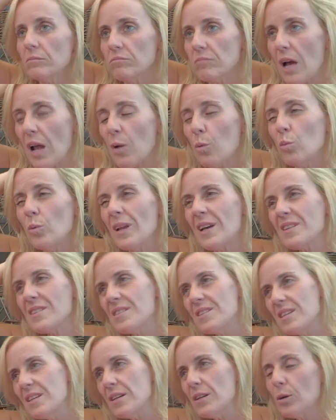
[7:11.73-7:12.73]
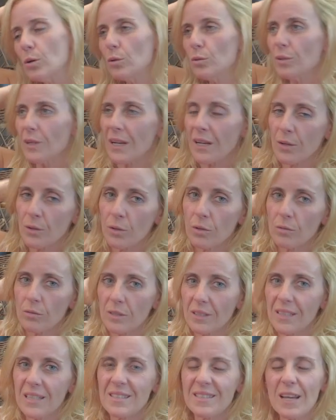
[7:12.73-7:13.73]
Algunas sí, otras no.
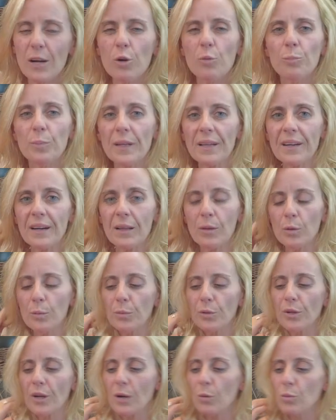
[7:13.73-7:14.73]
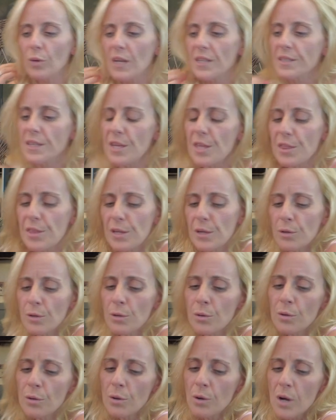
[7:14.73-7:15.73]
Es que está complicado, porque hmm. algunas te dicen, no,
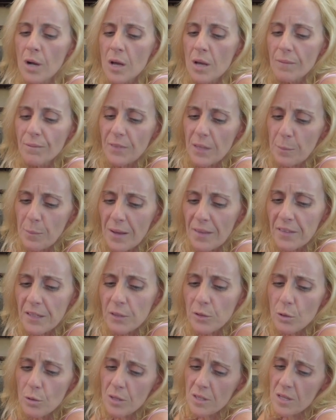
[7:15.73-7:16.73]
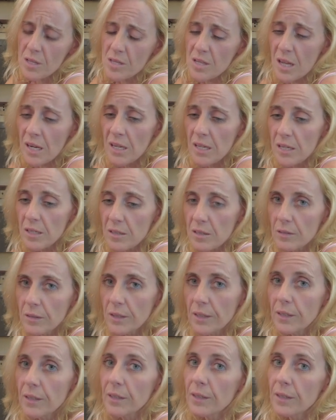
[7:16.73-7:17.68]
no, de Madrid no vas a salir. Y,